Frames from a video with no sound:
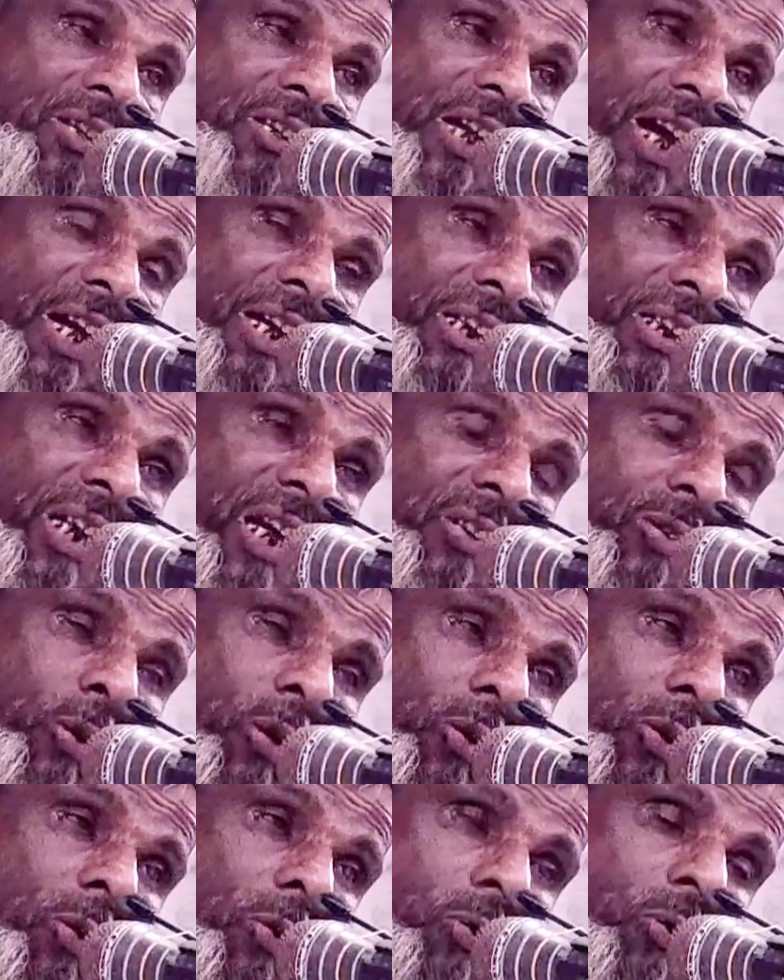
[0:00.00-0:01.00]
যে আয়েশা
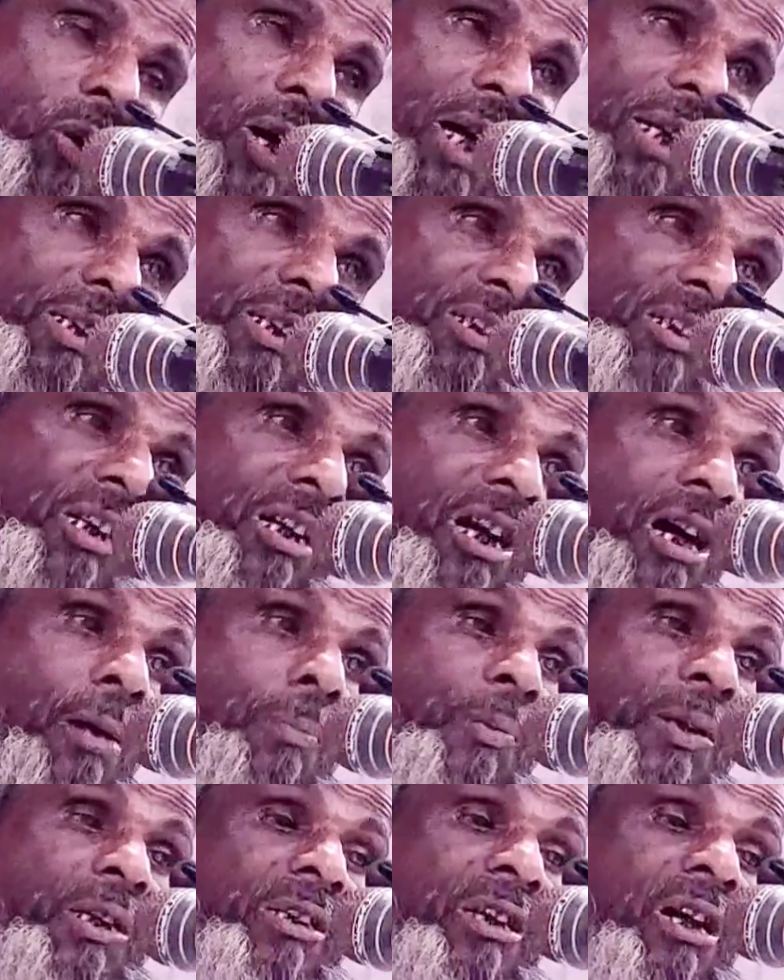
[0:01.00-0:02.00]
সলক্ষ হাদিসের
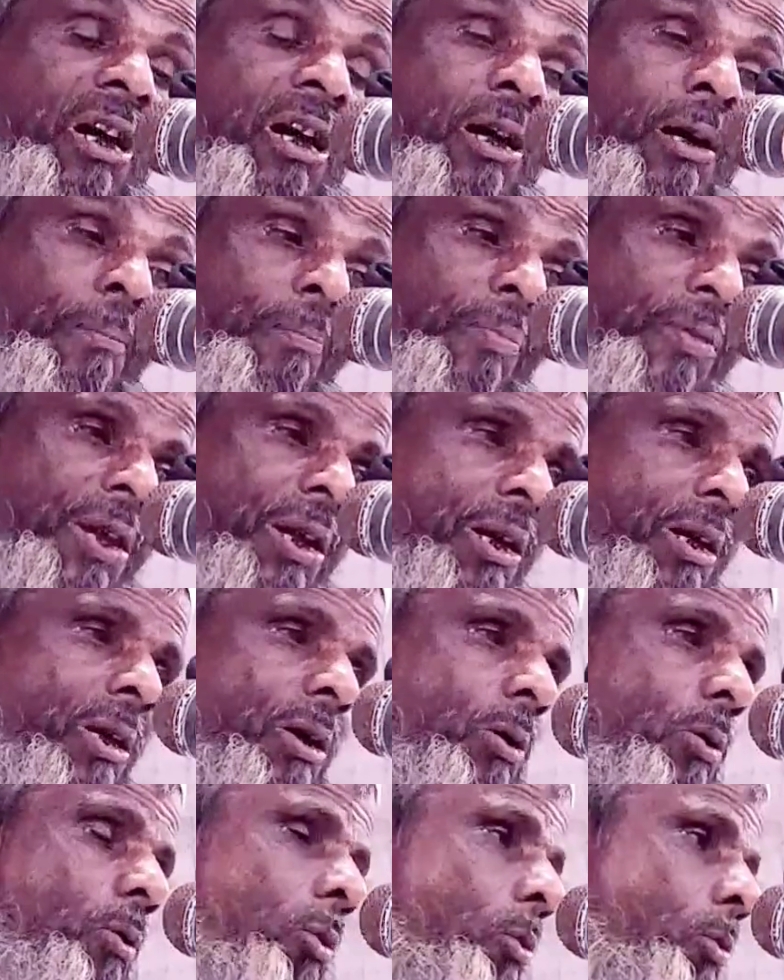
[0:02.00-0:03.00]
হাফেজা
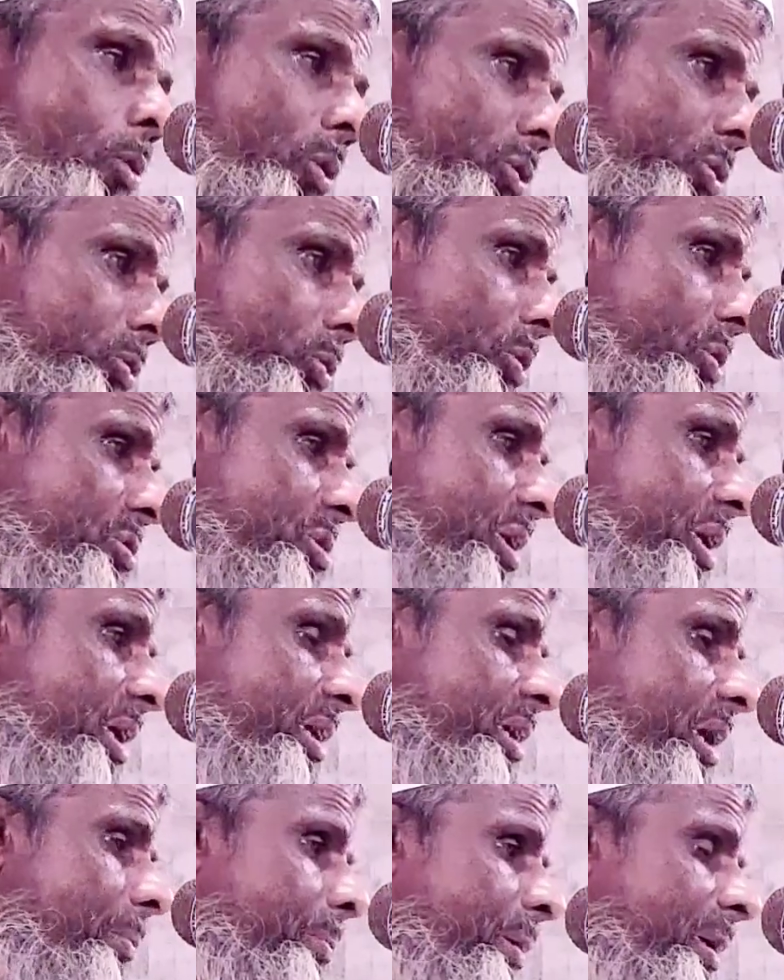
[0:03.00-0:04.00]
কষ্ট হচ্ছে
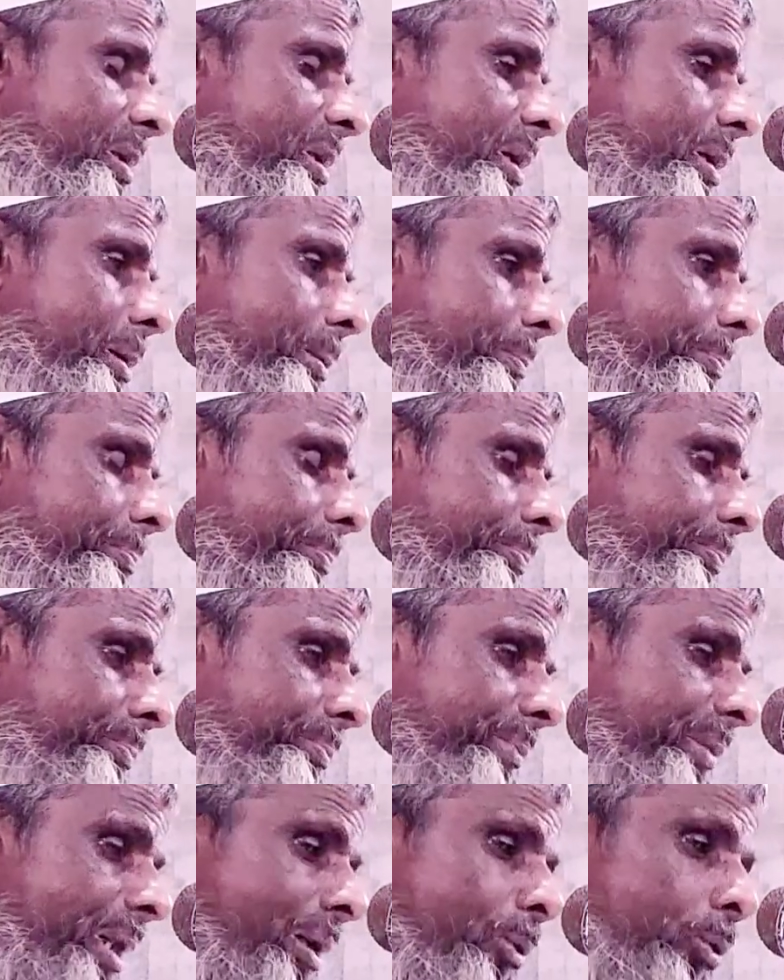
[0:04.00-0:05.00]
নাকি আপনাদের
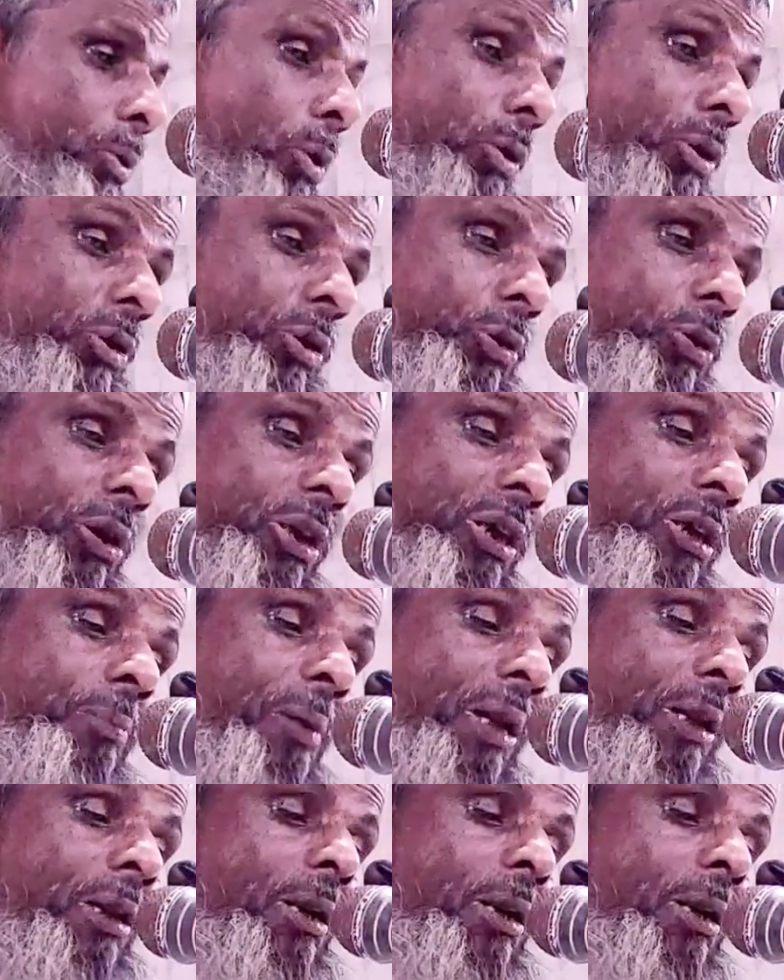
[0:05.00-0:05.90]
দরিদ শরীফ